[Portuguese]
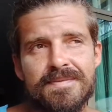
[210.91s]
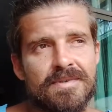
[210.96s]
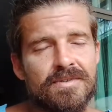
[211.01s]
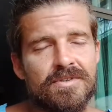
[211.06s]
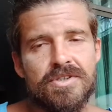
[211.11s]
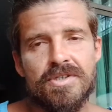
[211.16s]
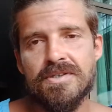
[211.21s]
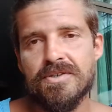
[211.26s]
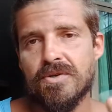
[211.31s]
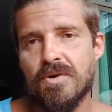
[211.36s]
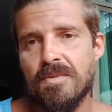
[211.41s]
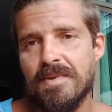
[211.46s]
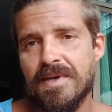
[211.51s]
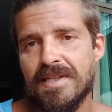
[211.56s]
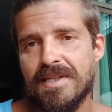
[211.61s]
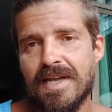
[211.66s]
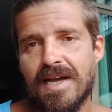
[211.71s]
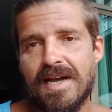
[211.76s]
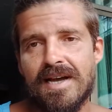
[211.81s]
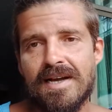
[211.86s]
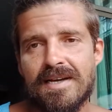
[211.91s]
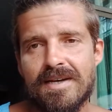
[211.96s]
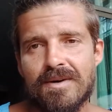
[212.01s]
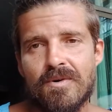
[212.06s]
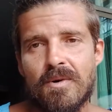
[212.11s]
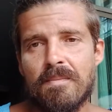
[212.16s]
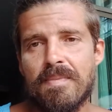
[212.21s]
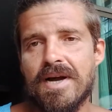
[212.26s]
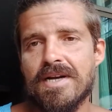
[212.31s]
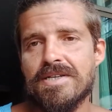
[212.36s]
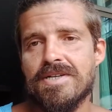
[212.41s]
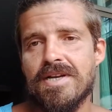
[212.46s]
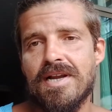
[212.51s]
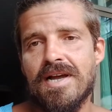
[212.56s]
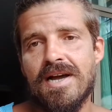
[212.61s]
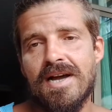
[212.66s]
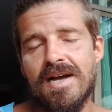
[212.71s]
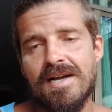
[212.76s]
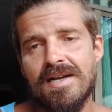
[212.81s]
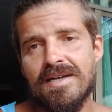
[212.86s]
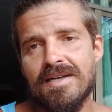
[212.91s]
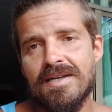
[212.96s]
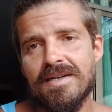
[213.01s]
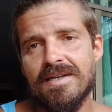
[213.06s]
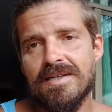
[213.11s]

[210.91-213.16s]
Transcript: não se esqueçam de comentar, compartilhar.